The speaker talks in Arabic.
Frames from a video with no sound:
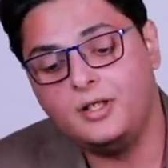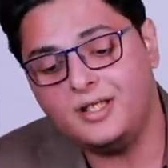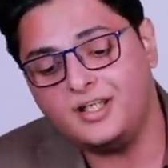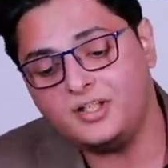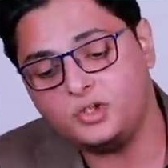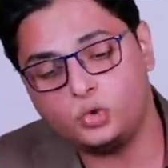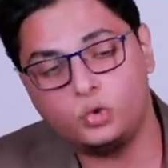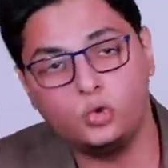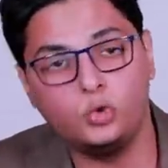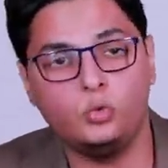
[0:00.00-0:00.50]

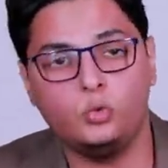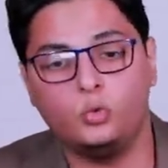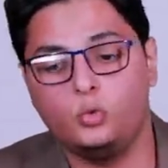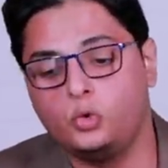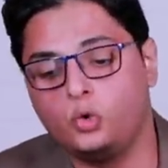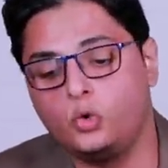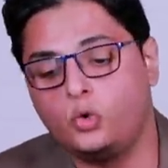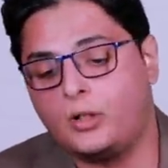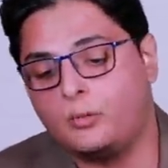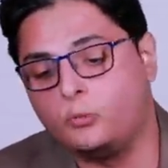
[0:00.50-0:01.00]
اسكو
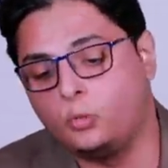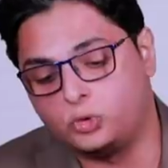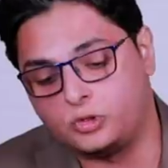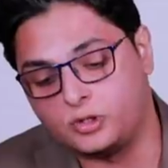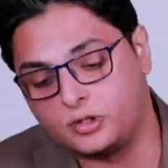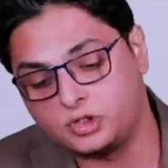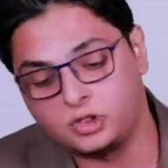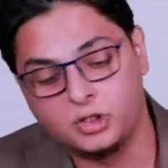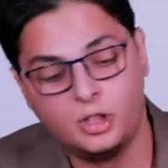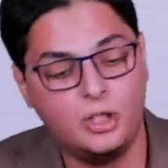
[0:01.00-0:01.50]
ولوكا
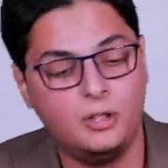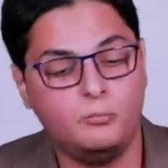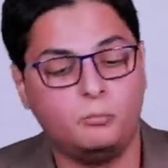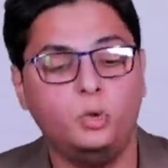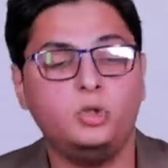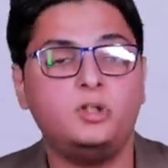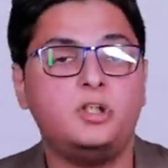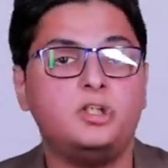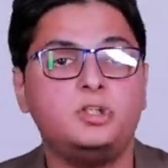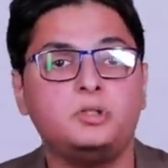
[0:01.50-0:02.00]
مودريتش
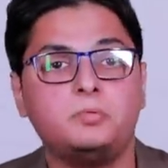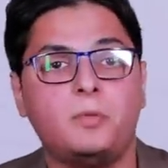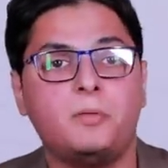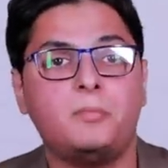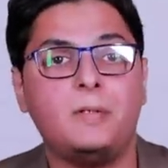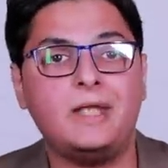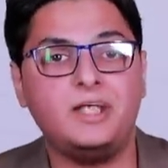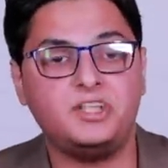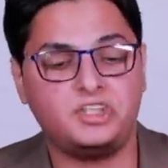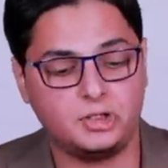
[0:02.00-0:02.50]
مودريتش ما
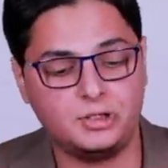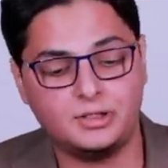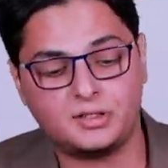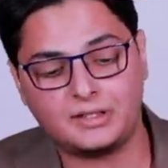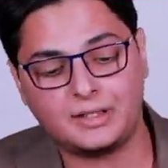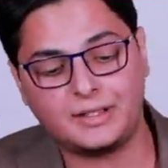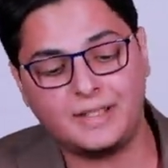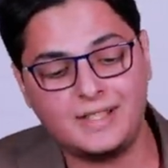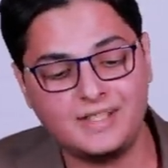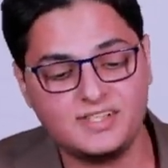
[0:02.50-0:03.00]
بقاش
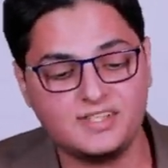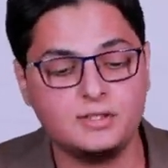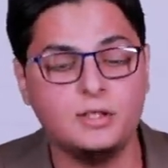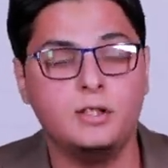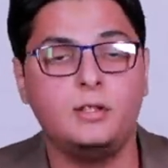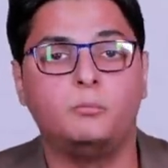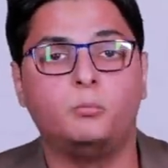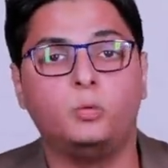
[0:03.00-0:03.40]
ارتكاز